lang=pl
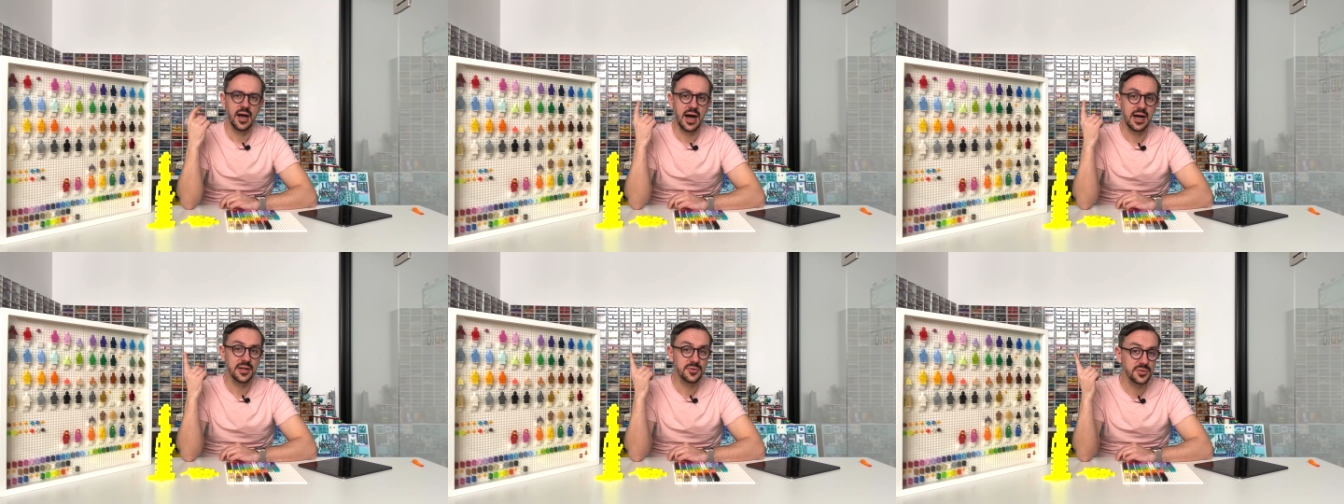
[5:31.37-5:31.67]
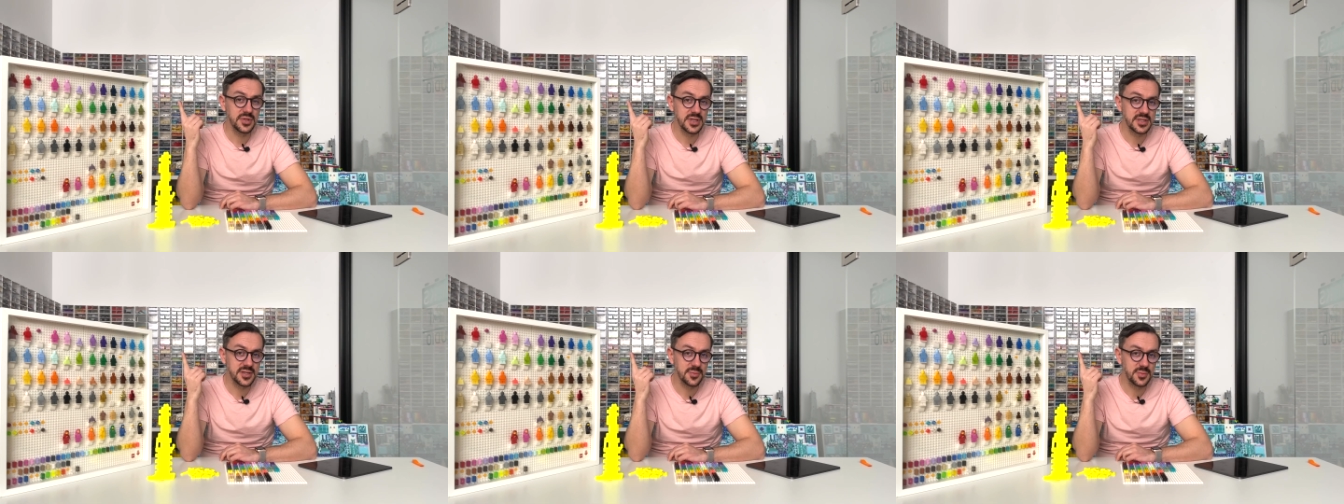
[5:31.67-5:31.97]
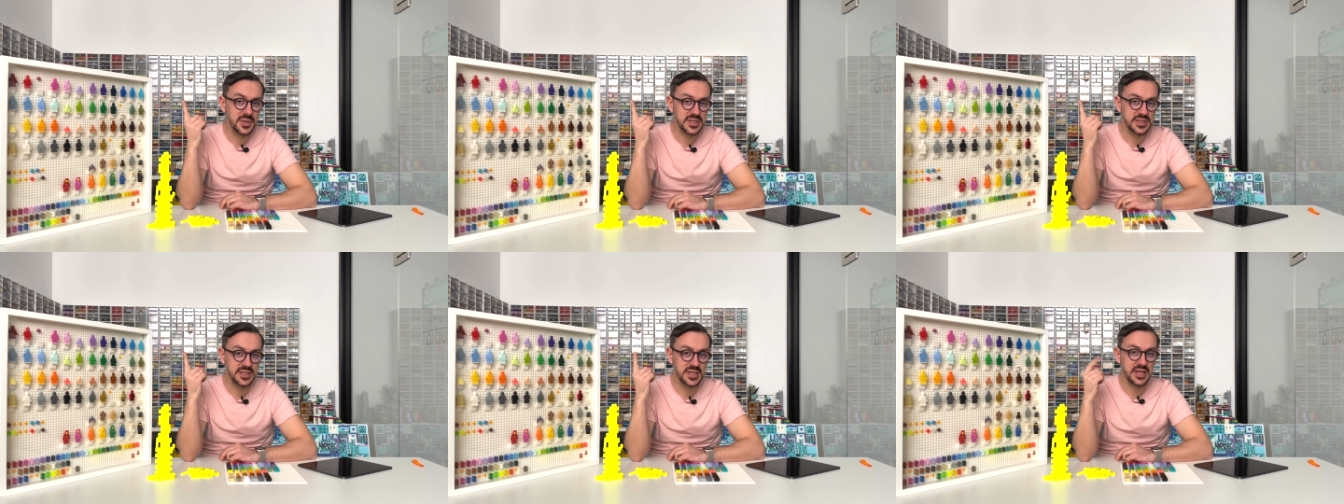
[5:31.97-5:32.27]
A tutaj
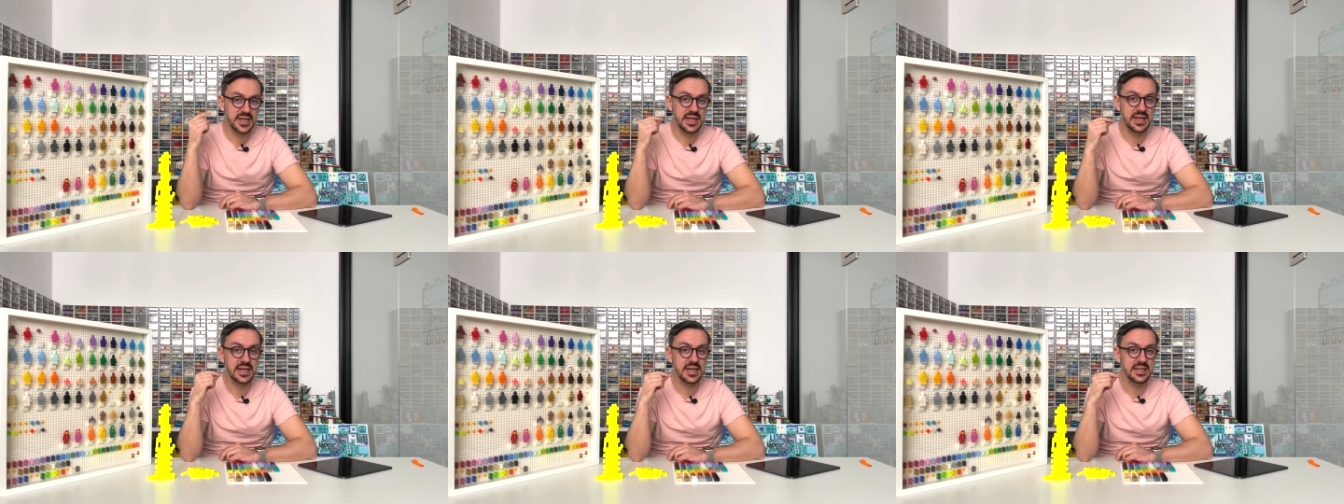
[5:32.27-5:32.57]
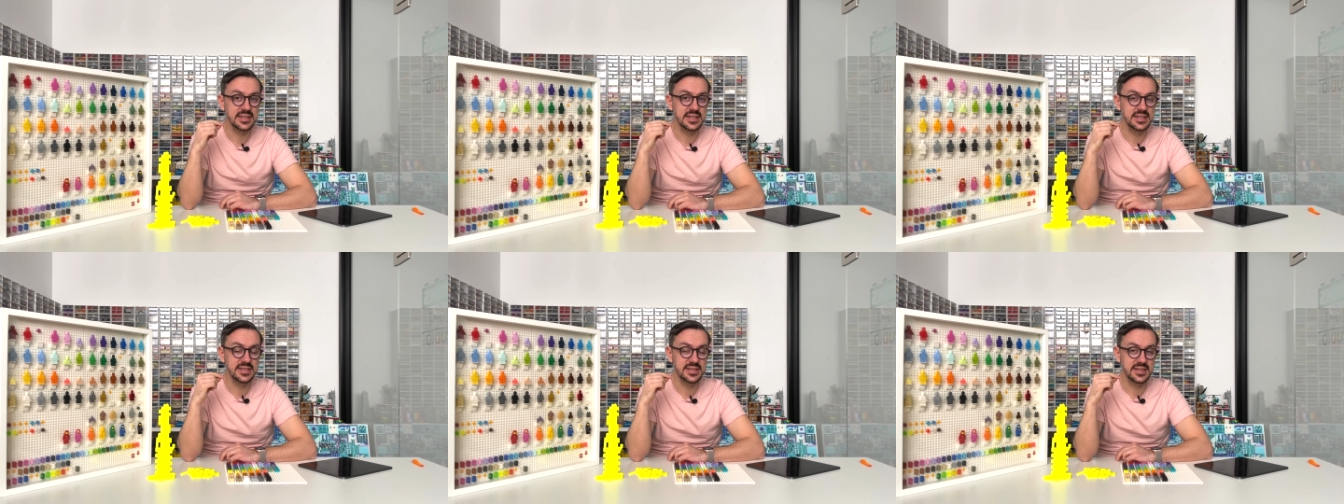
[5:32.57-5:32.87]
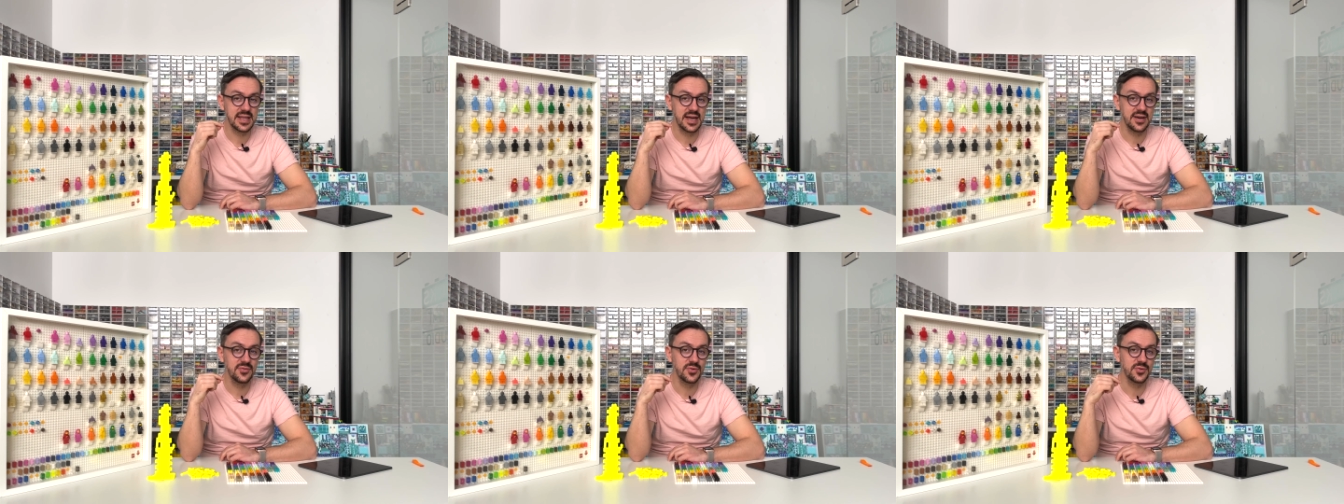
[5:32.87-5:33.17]
zobaczcie kilka
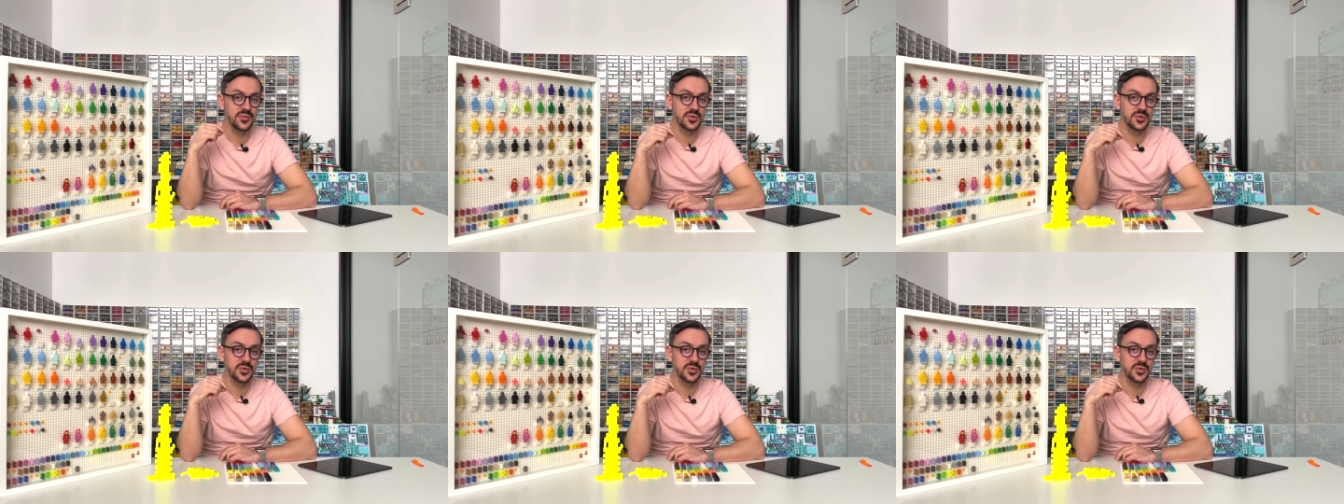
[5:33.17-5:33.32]
zestawów,